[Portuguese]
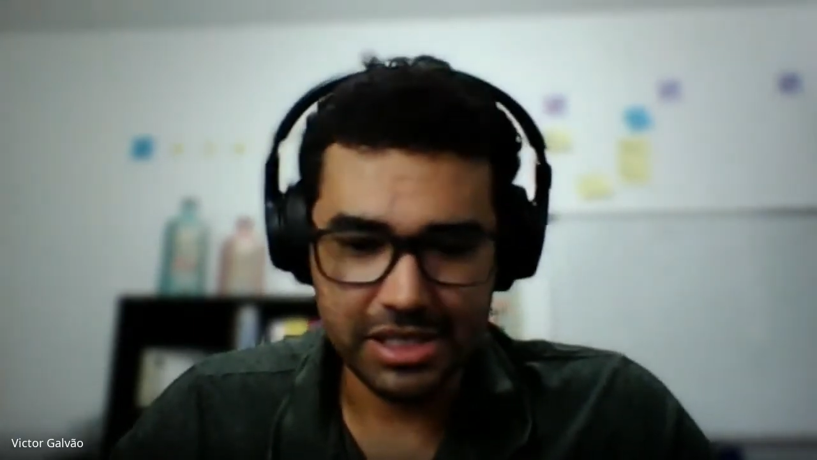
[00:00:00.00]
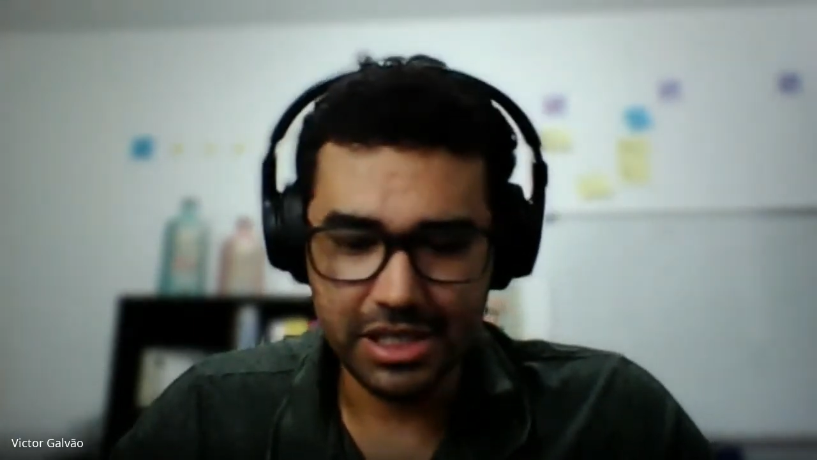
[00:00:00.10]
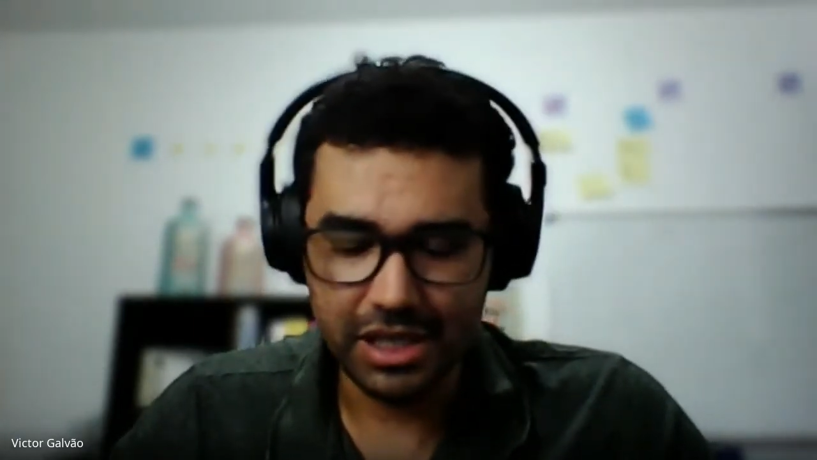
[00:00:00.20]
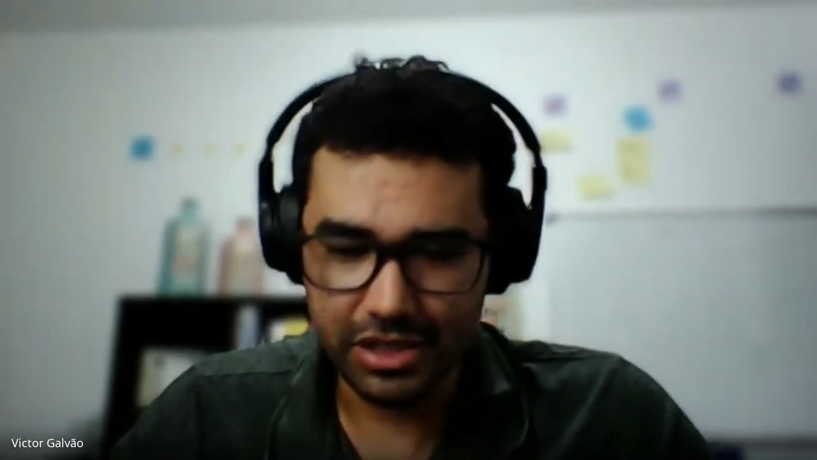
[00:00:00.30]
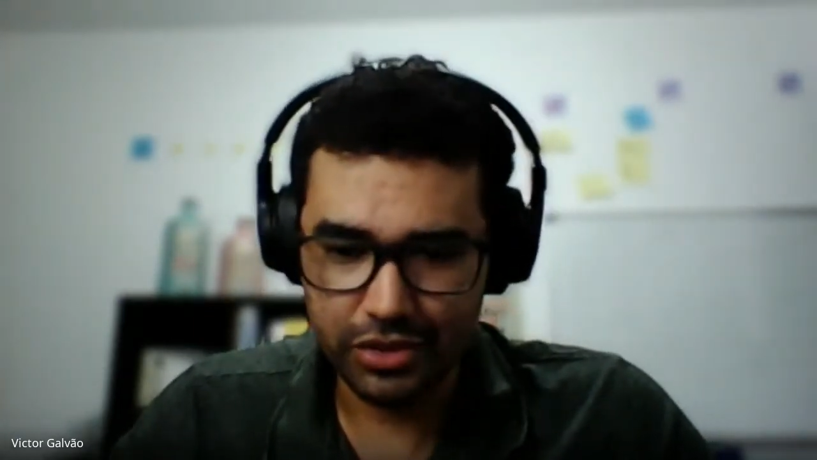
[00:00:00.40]
a
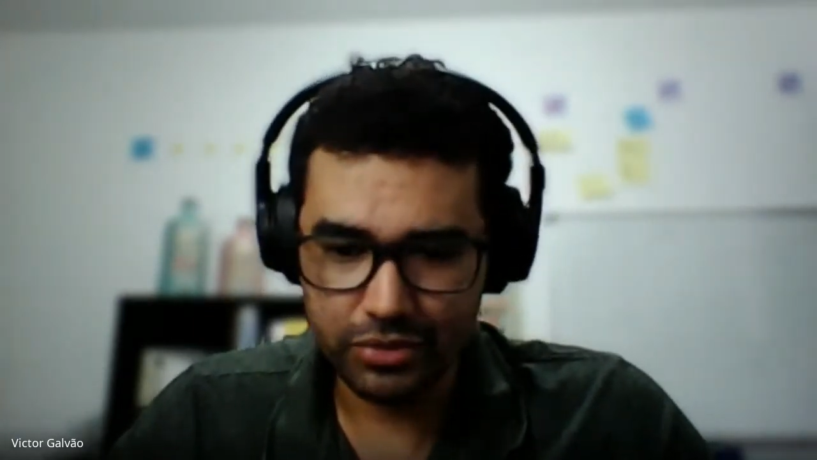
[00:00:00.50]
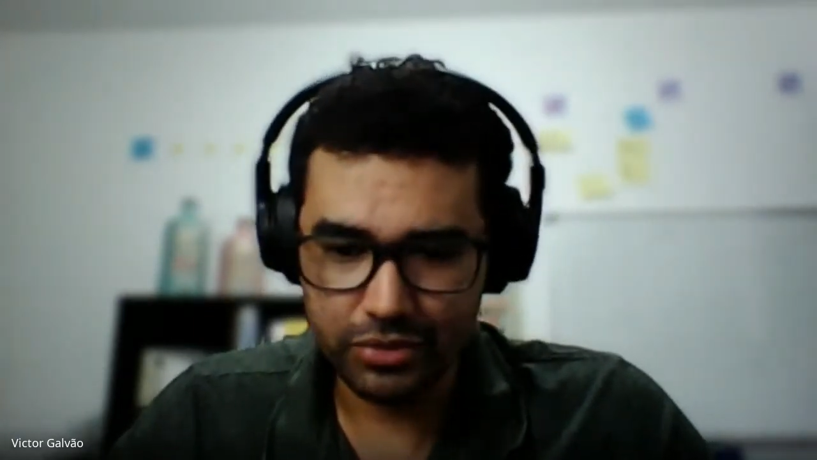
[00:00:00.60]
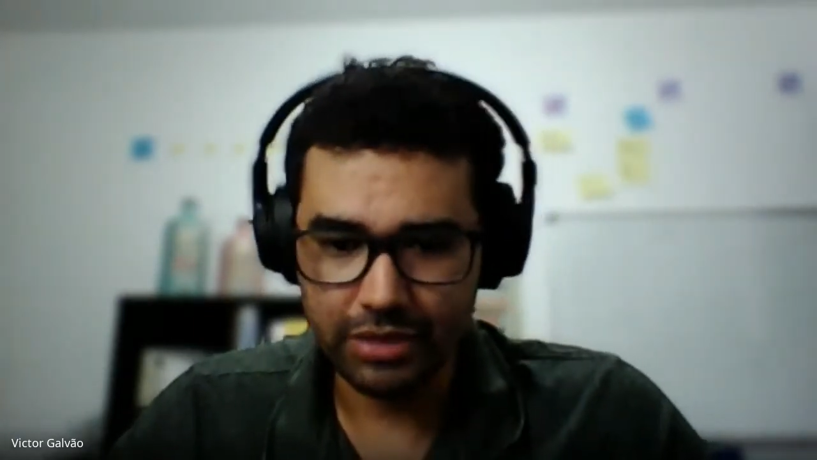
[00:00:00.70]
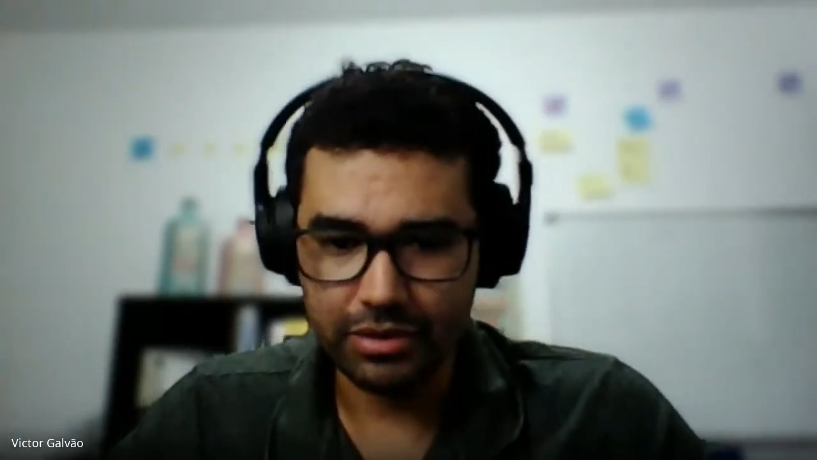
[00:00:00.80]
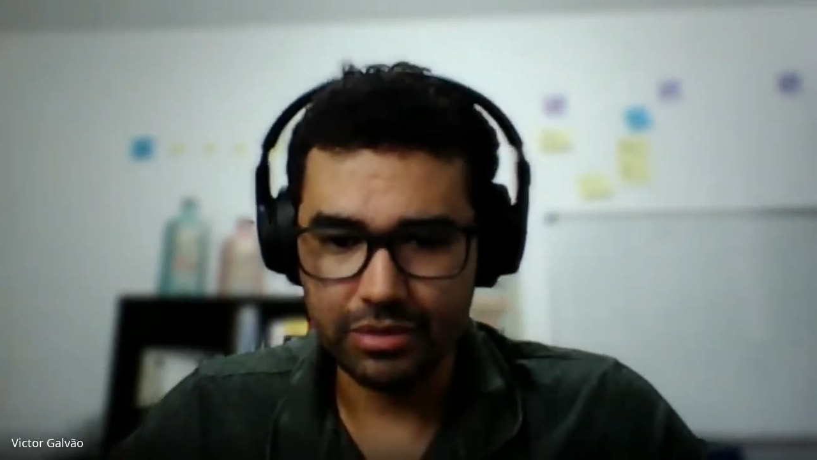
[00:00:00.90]
gente
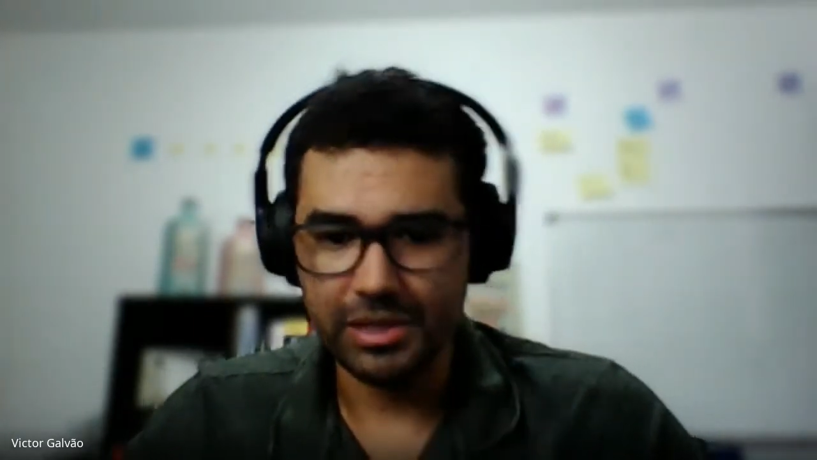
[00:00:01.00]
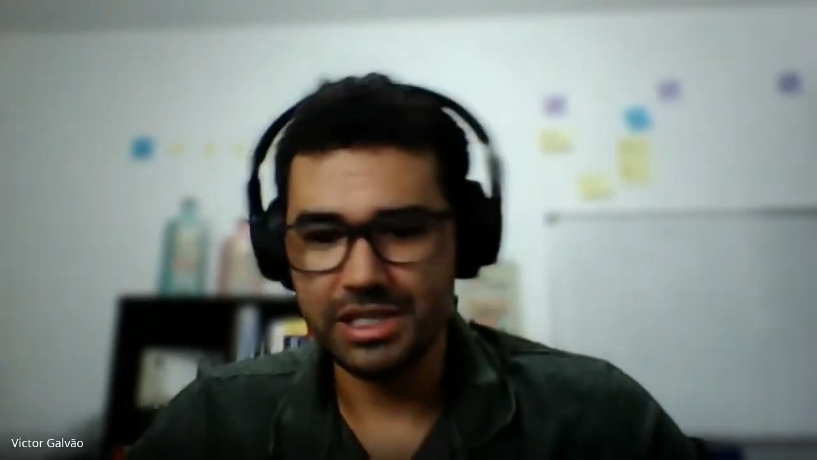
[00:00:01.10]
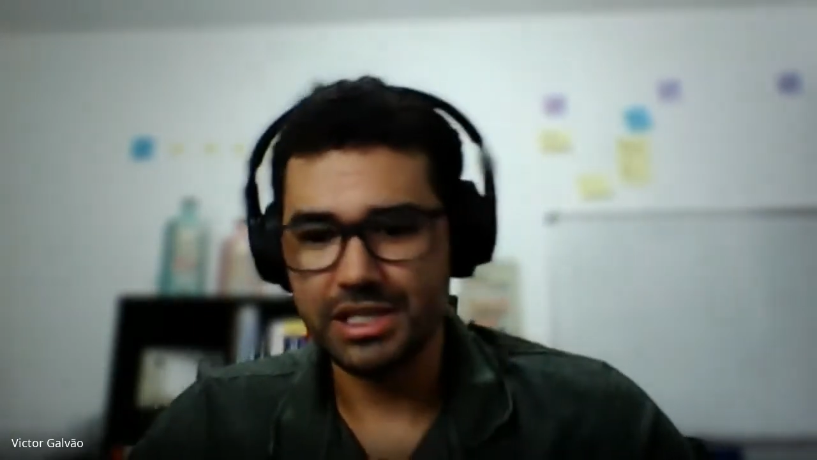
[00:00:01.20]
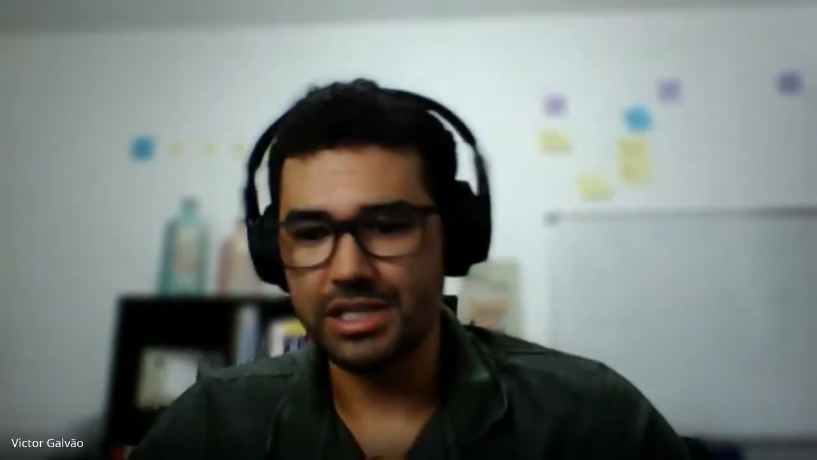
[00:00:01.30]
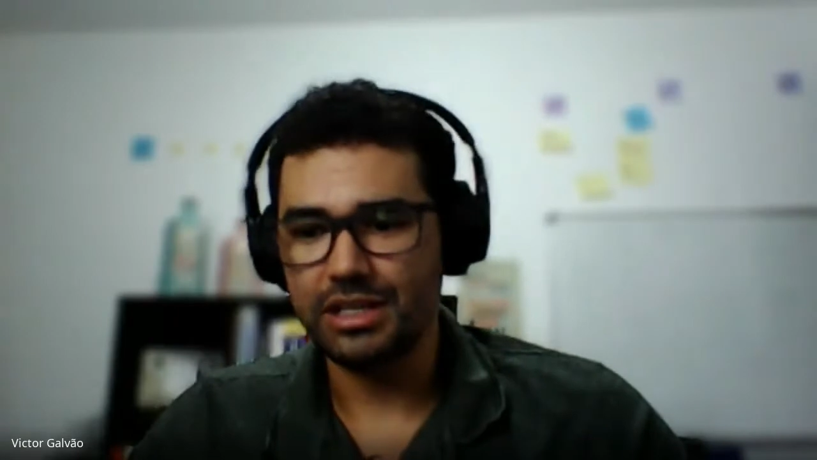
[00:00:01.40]
ajuda, quanto mais
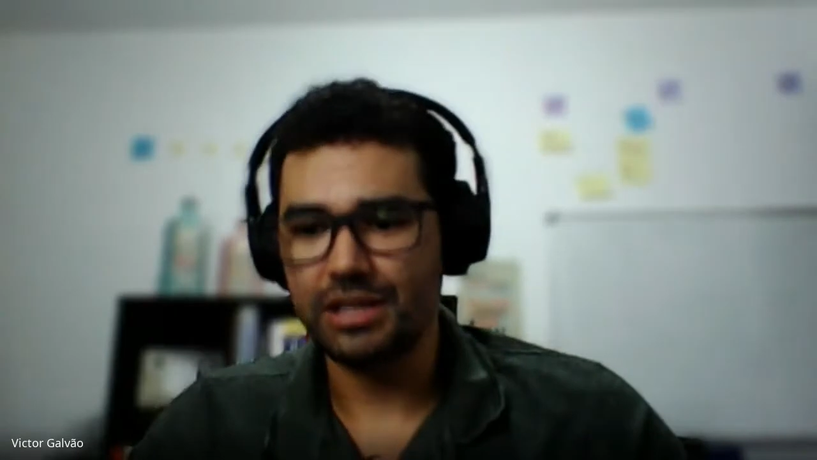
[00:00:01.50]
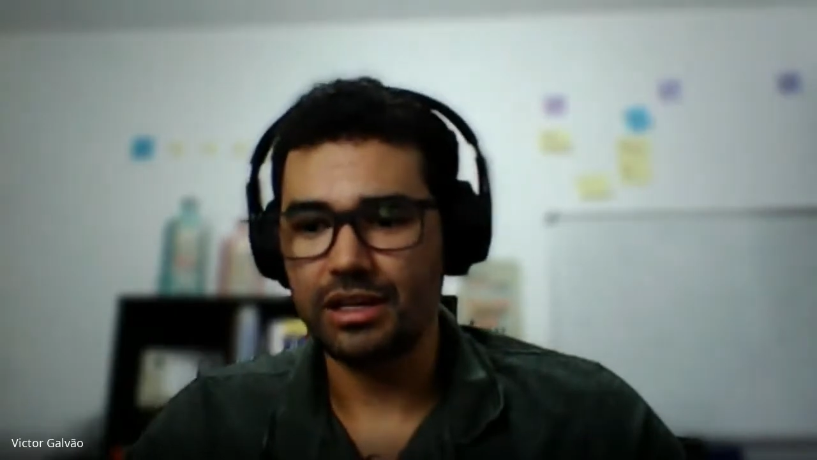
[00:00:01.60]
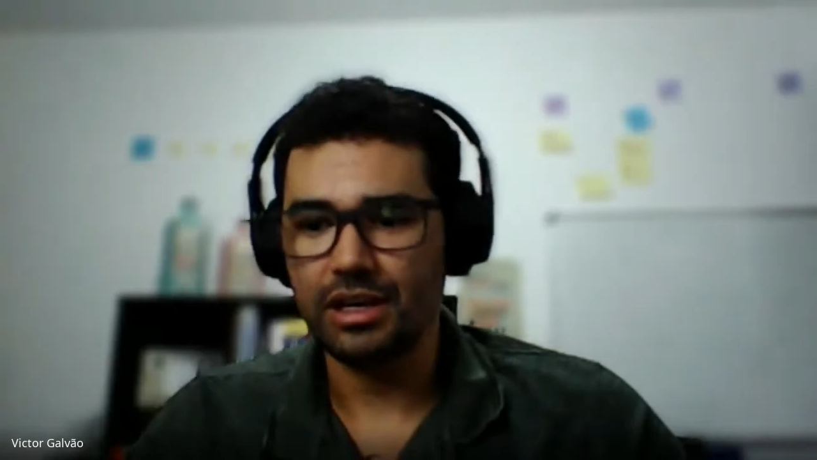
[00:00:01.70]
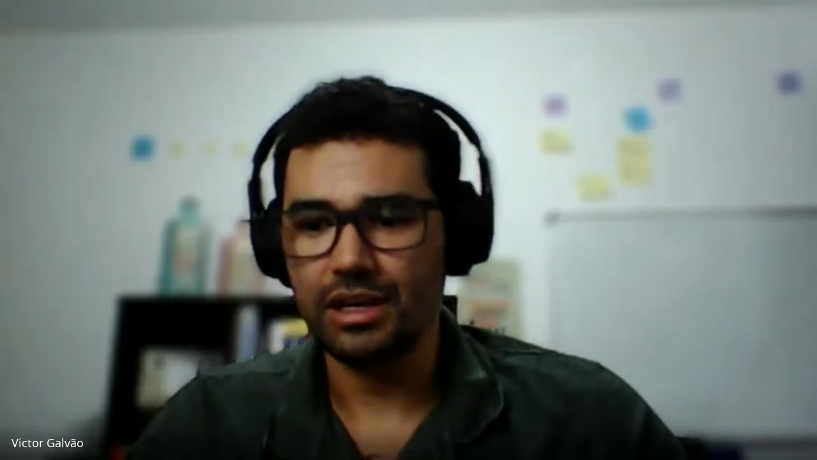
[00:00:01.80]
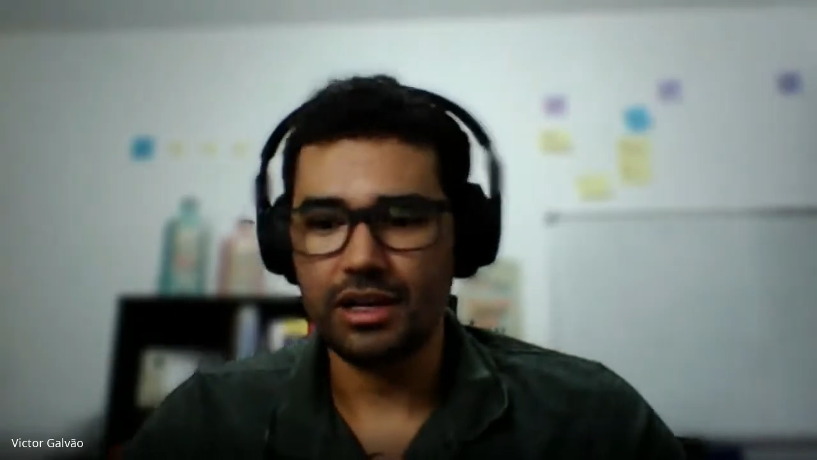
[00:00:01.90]
a gente